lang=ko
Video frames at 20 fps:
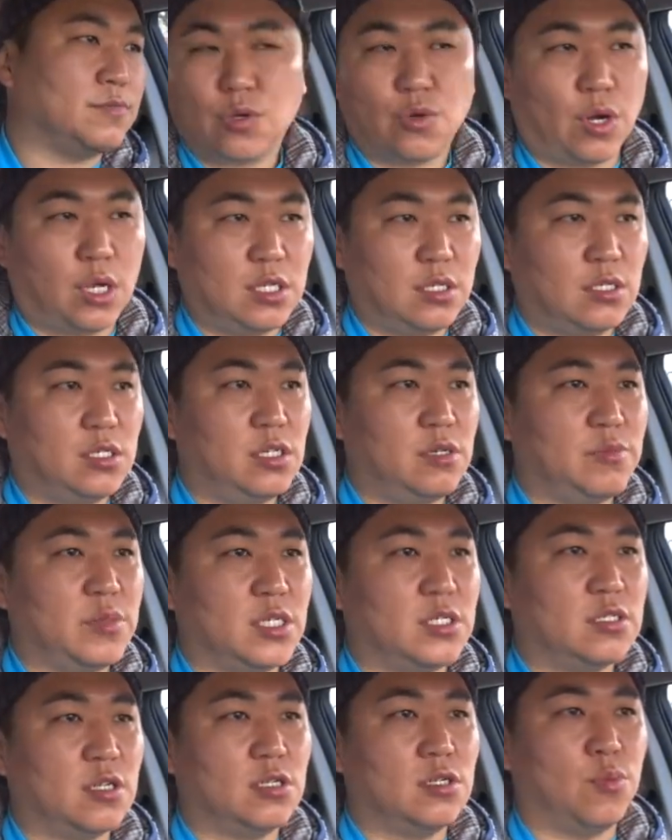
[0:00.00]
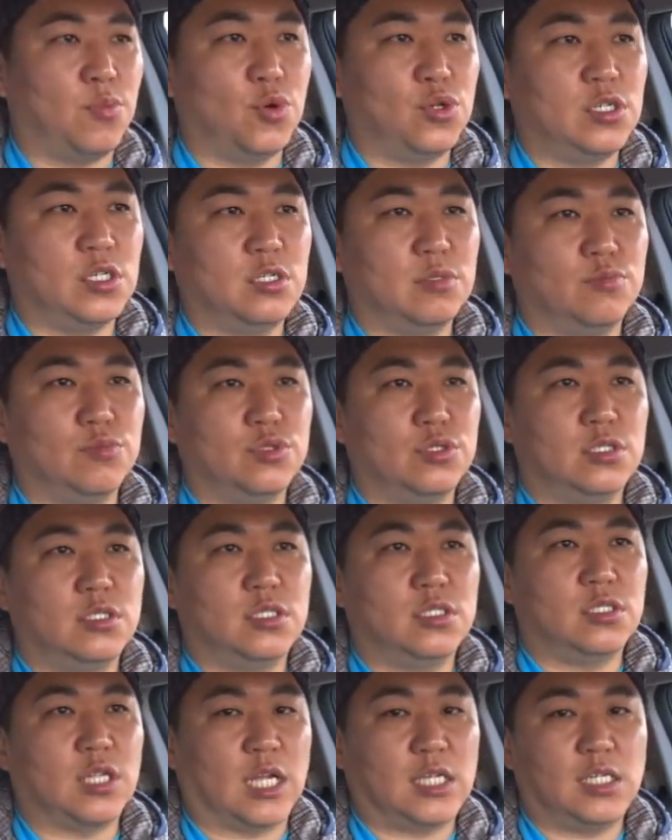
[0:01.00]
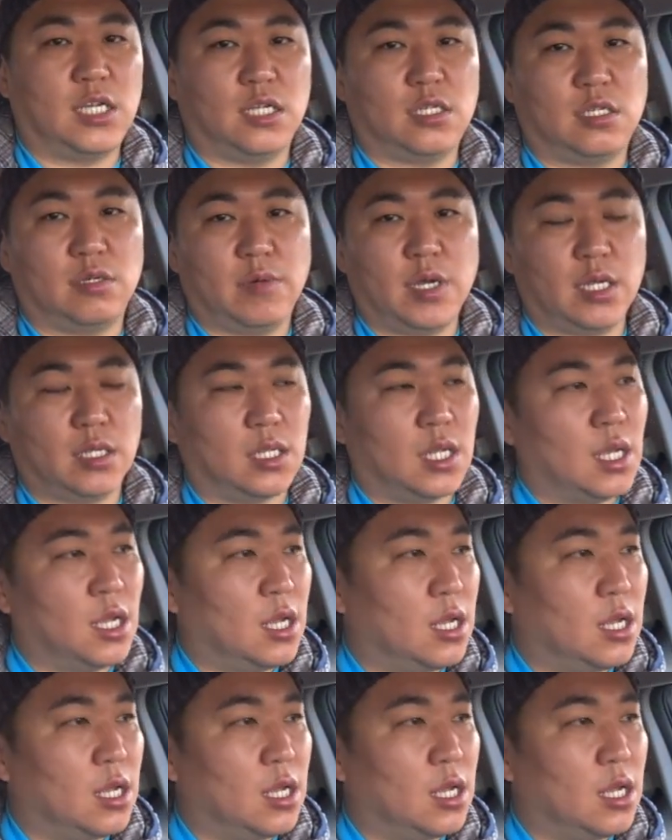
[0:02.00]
관심이 있어서 보시는 분들은 아시겠지만